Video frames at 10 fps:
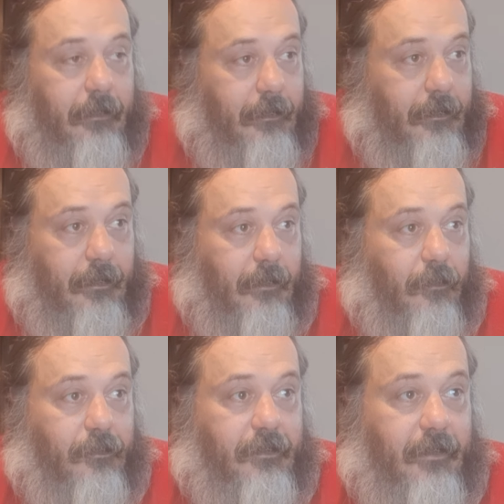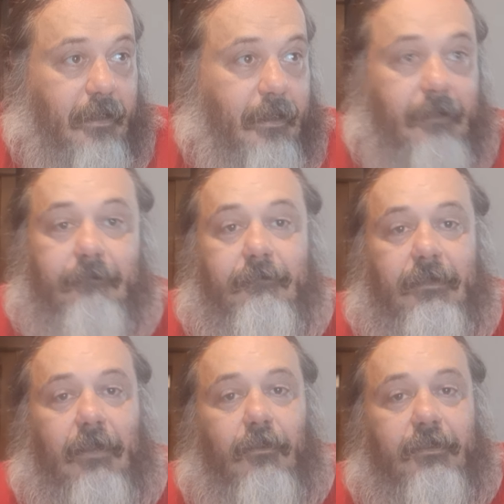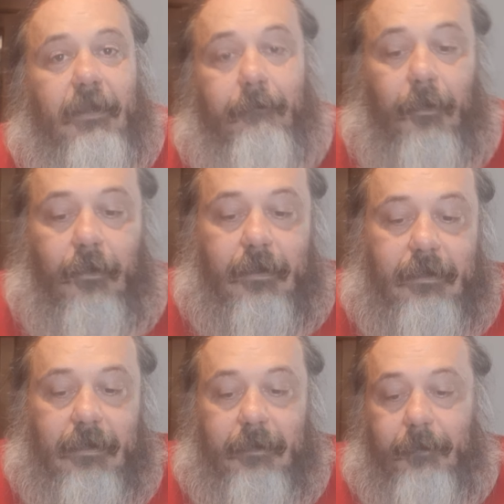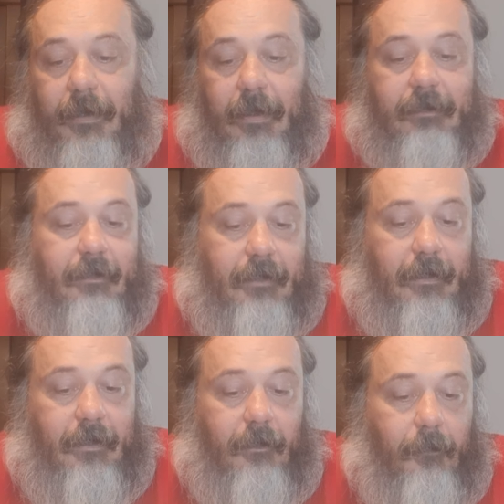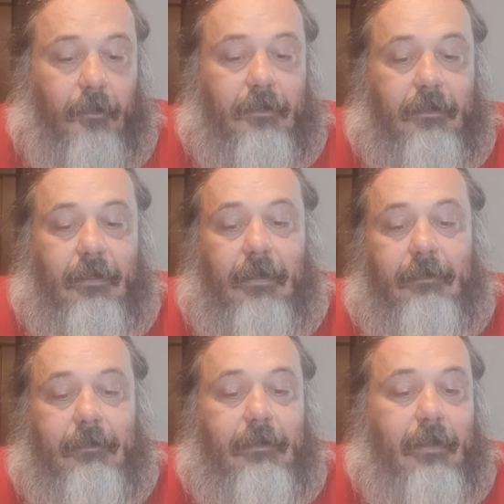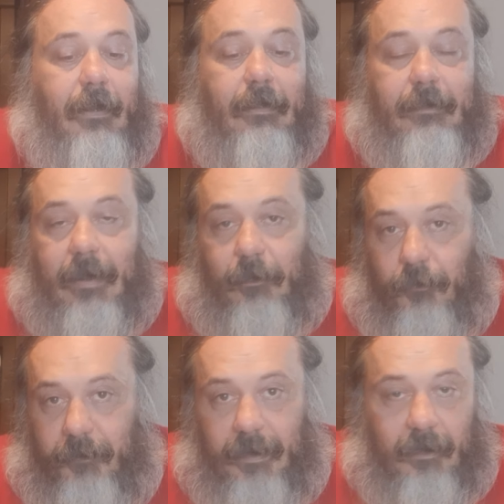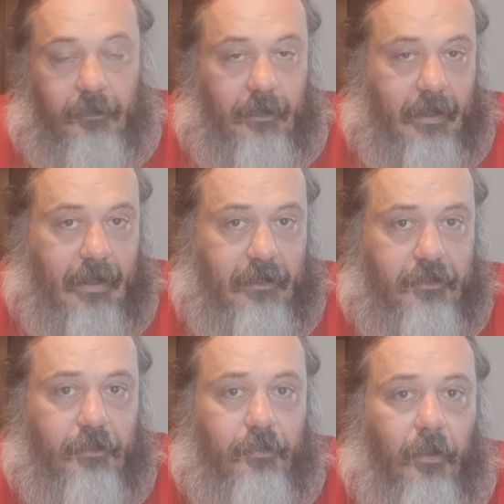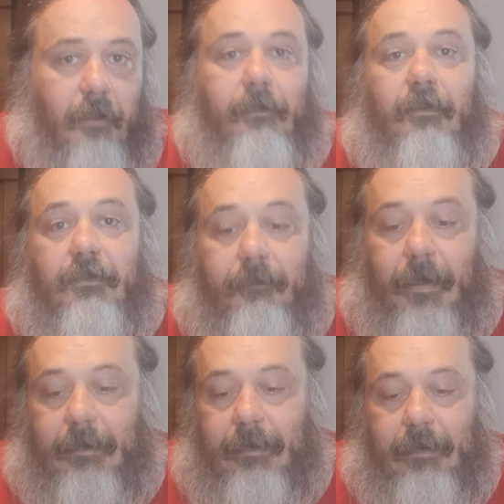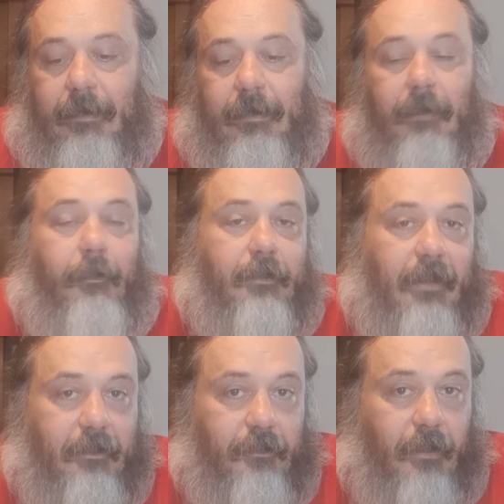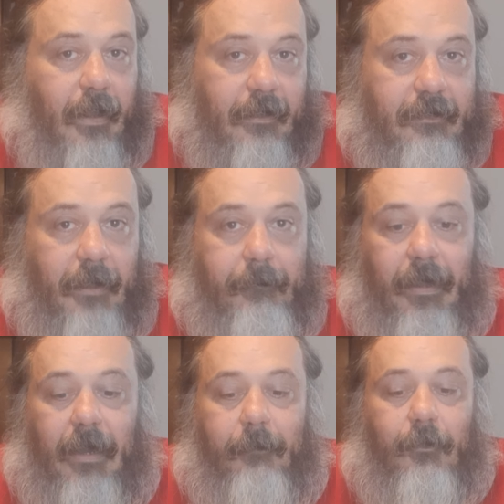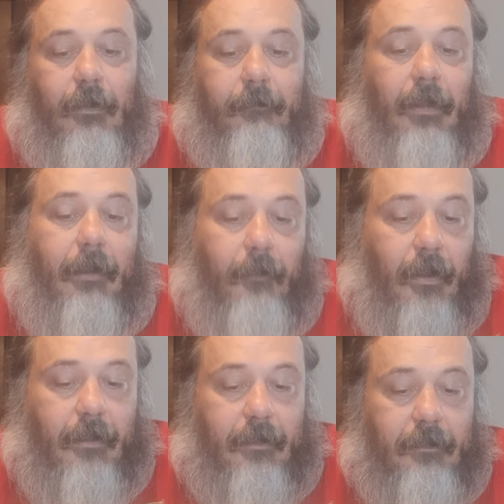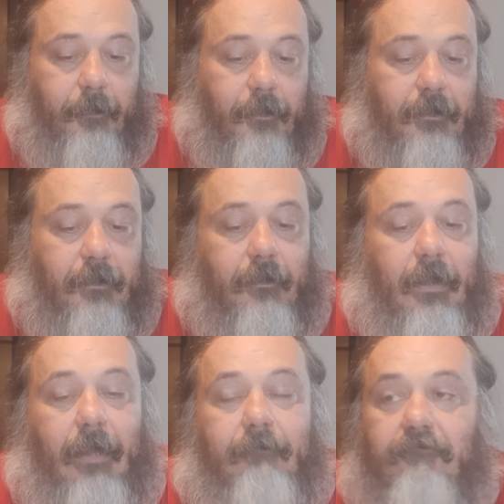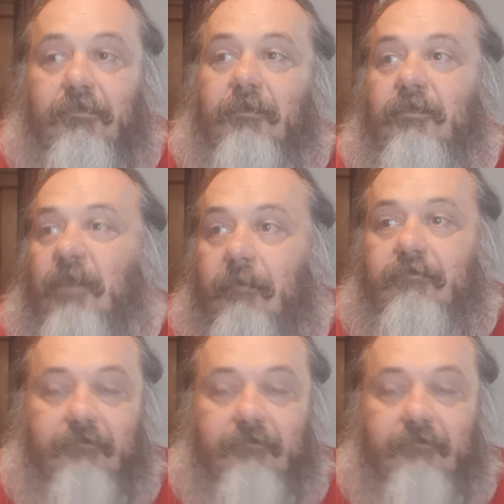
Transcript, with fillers: eh, grosse, di grossi apporti perché Satalina e Motta andranno via, ritorneranno a Sassuolo, però insomma il portiere titolare ce l'abbiamo, abbiamo anche Esposito che comunque